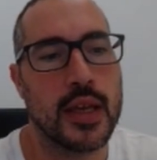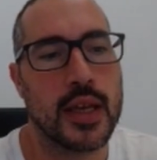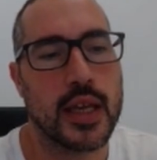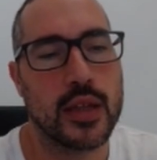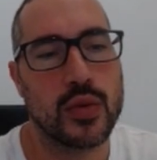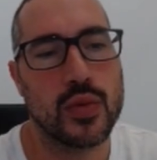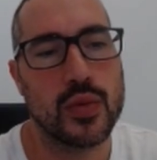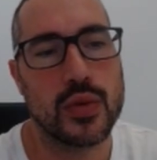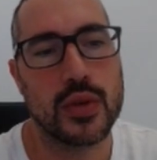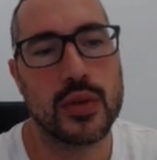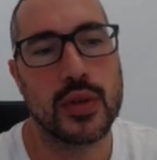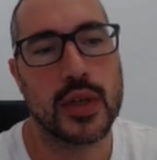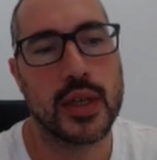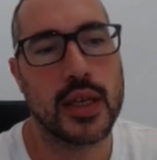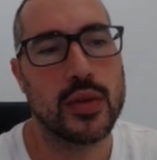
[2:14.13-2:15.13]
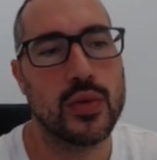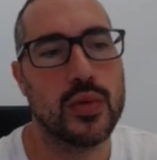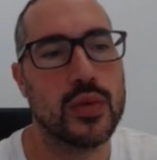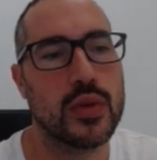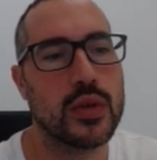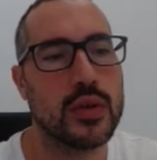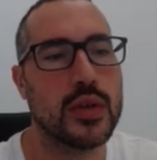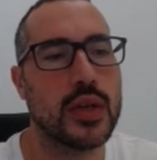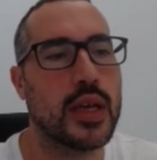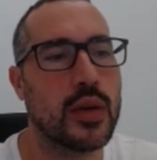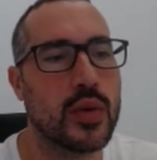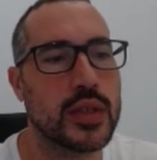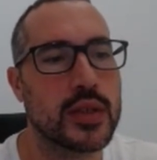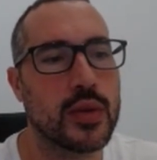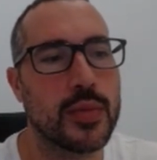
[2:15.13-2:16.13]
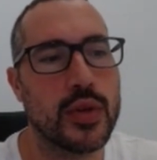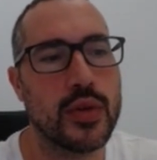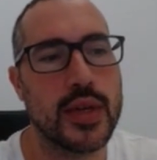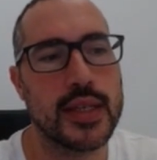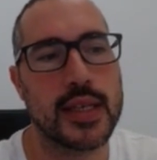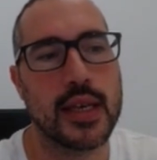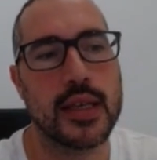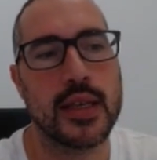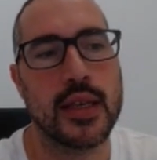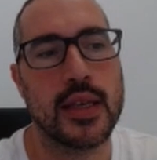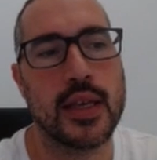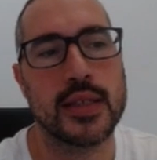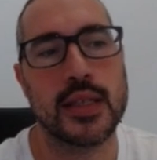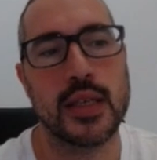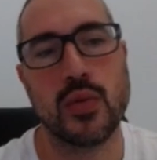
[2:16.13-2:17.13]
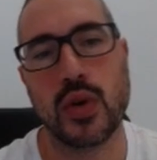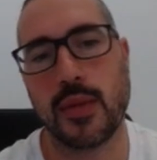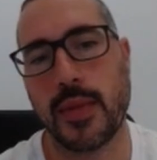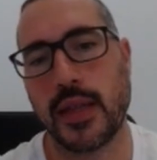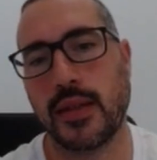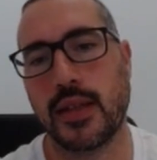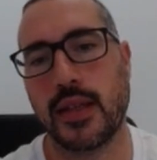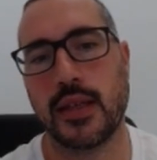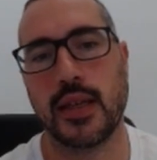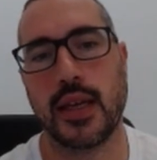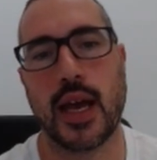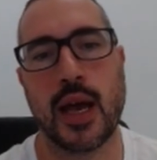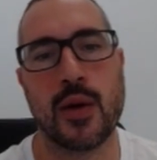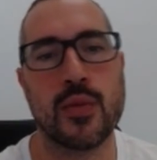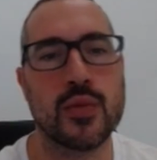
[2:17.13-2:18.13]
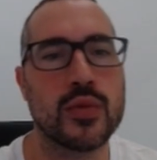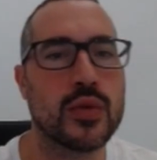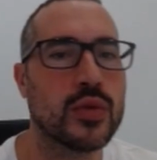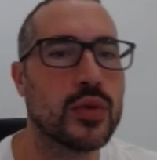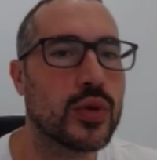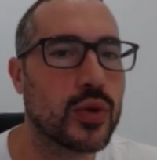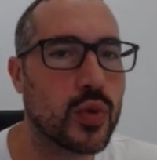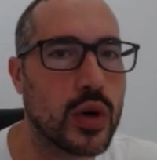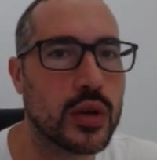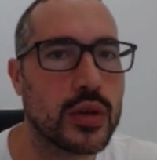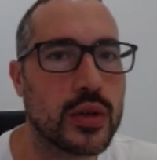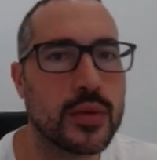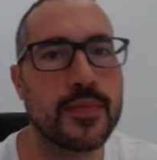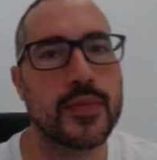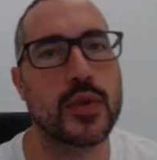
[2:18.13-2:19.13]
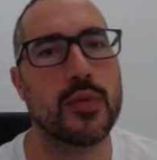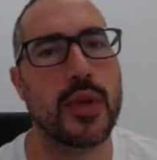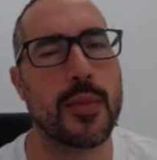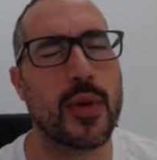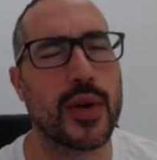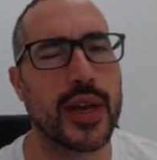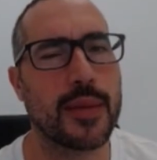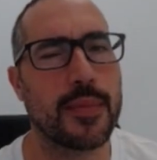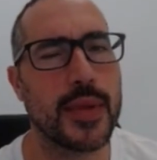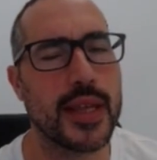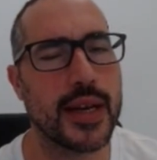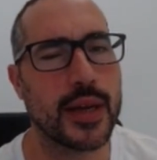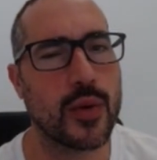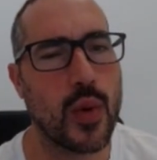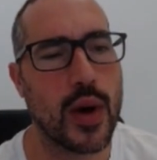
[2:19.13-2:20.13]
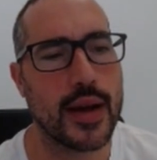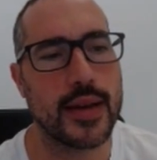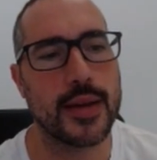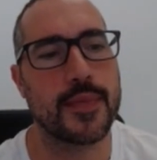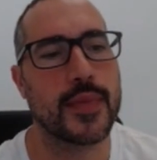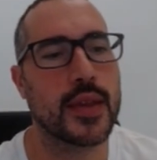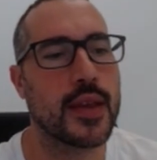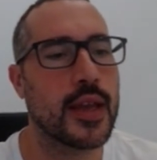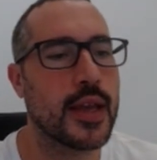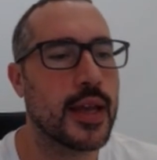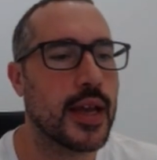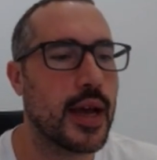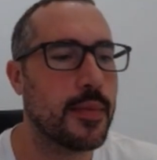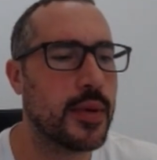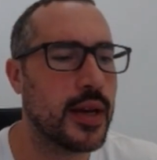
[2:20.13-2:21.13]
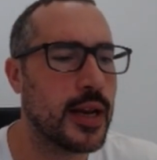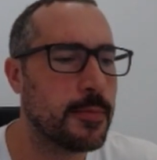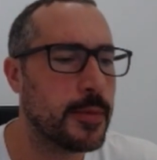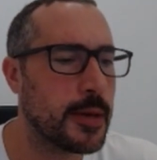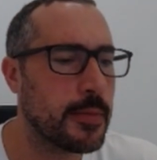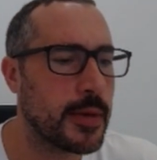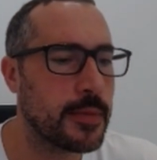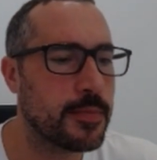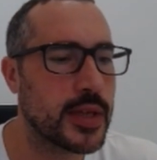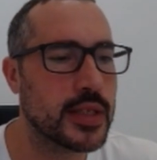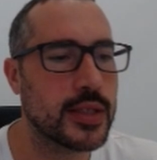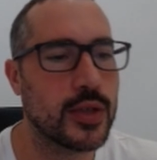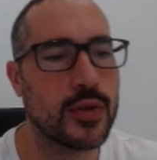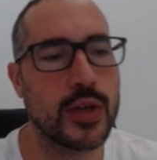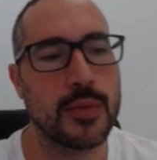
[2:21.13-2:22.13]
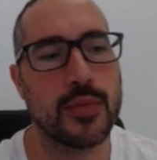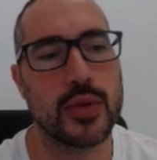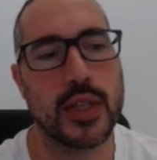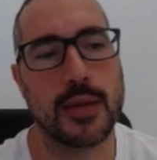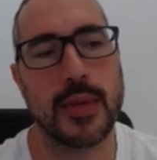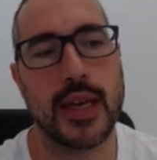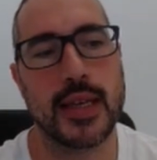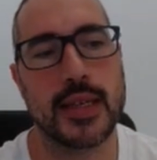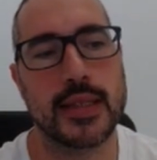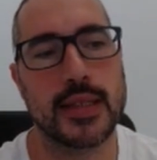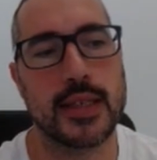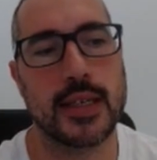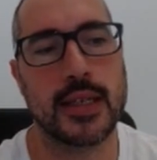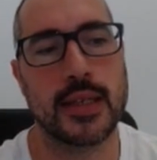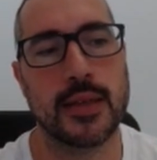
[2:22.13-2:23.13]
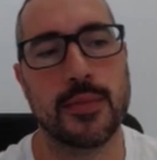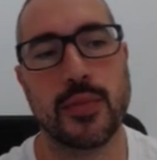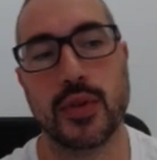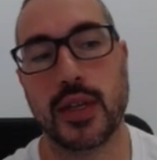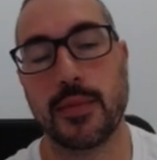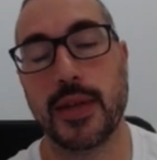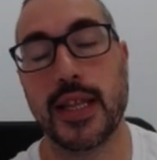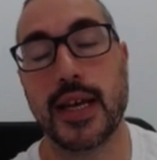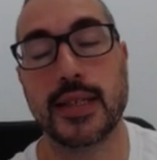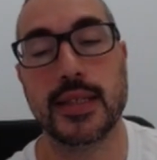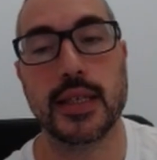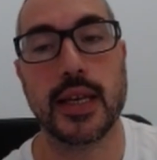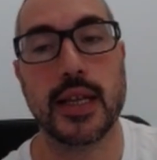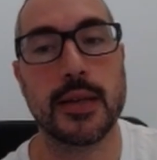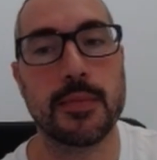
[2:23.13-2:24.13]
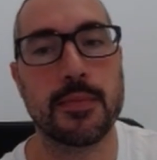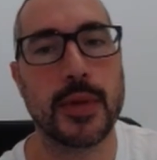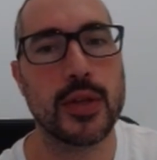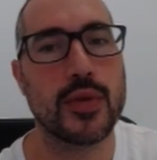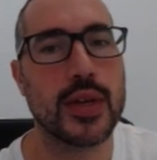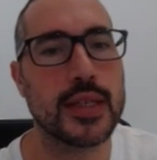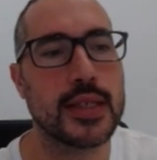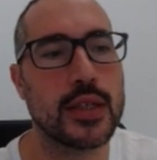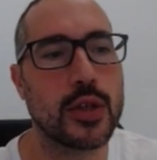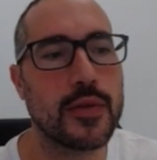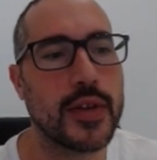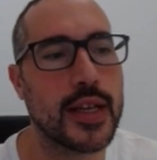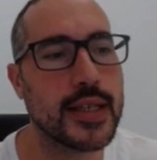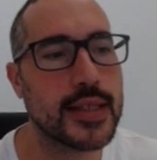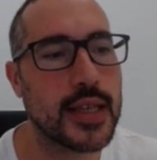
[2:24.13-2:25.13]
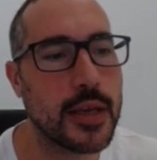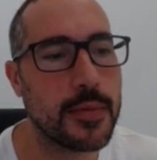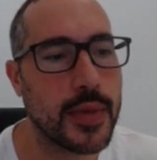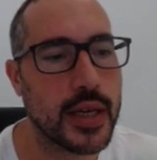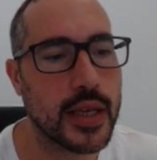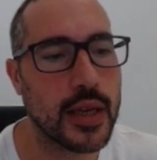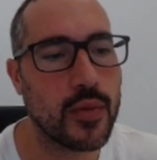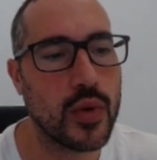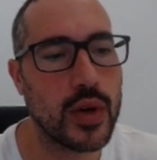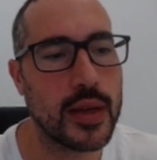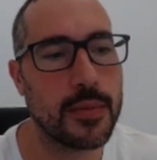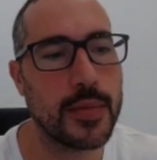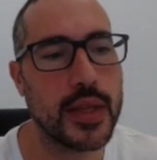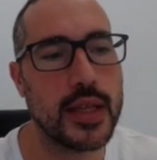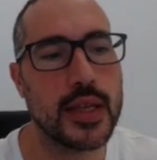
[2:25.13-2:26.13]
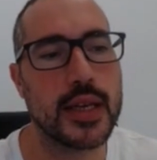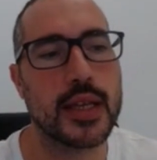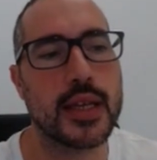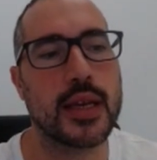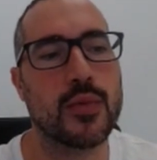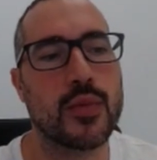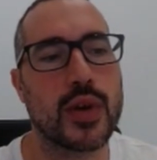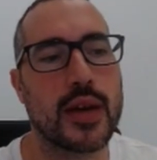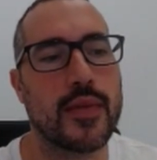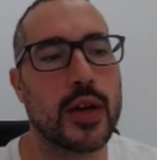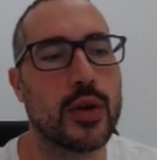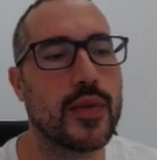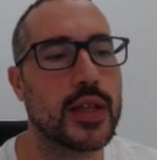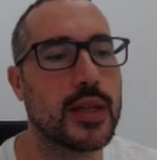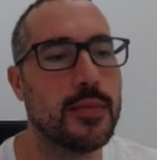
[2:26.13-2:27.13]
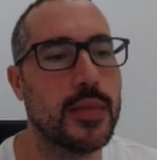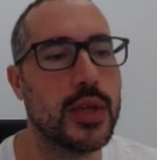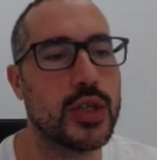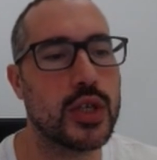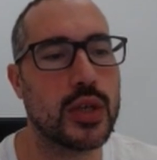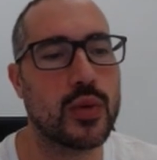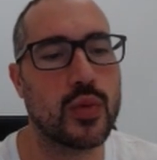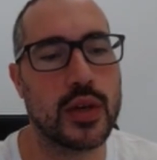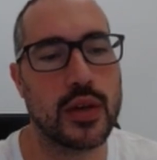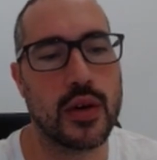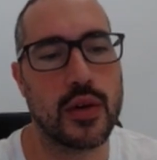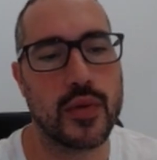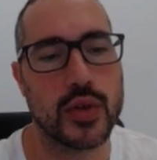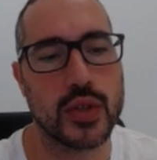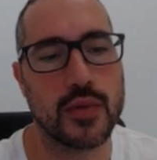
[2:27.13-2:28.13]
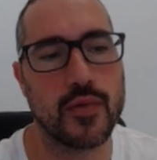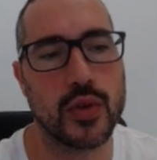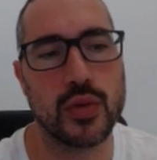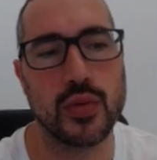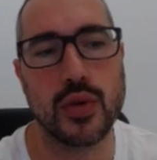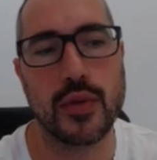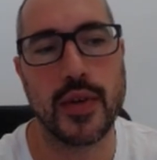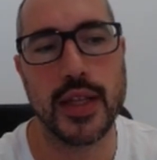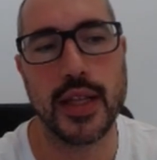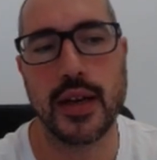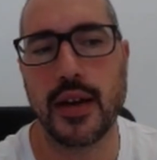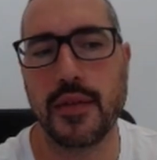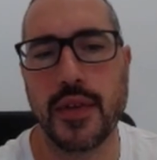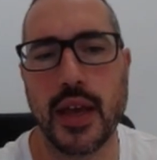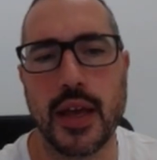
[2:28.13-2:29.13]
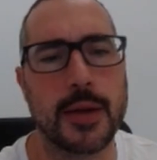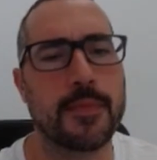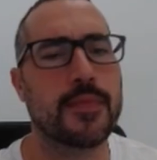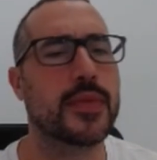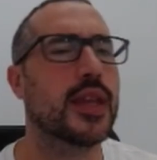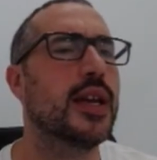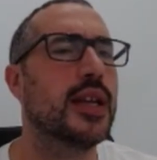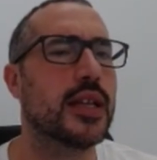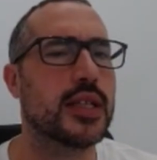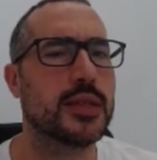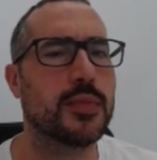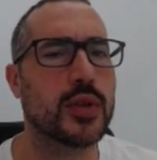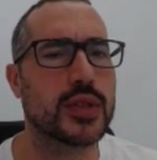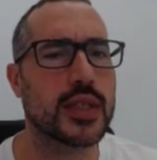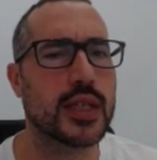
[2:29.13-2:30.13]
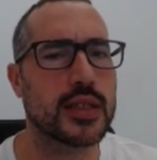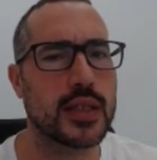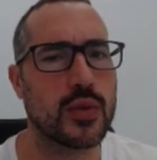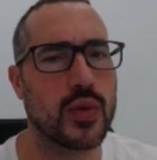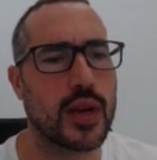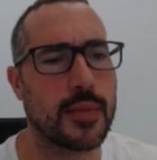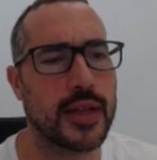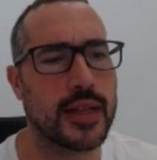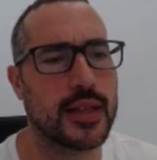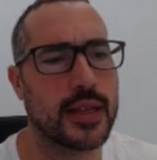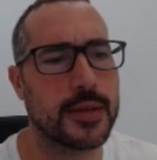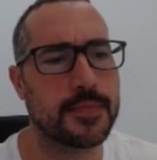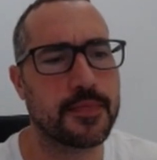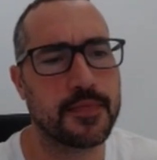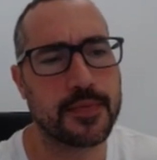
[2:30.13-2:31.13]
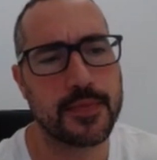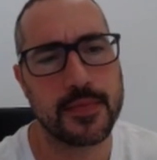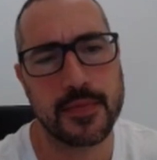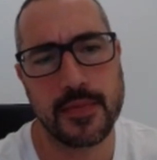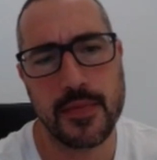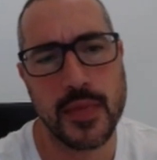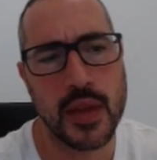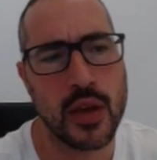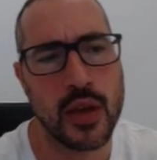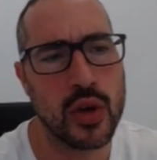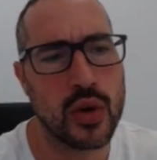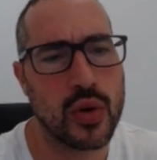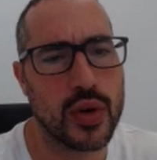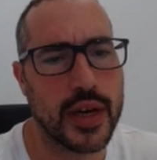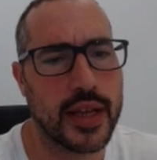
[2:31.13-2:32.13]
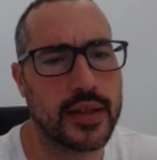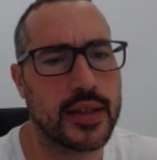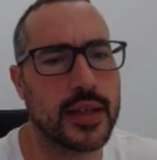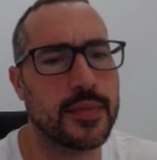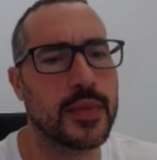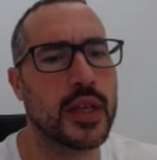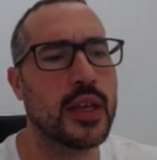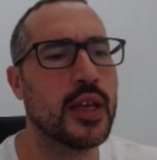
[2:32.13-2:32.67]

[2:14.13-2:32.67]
catturo catturo e questo pedone 6 sicuramente ha un ruolo dobbiamo capire quale la prima impressione potrebbe essere potrebbe darsi che il pedone si trovi in a6 perché vuole impedire che un cavallo vada in b5 o forse in futuro vada all'alfiere e la risposta è sicuramente corretta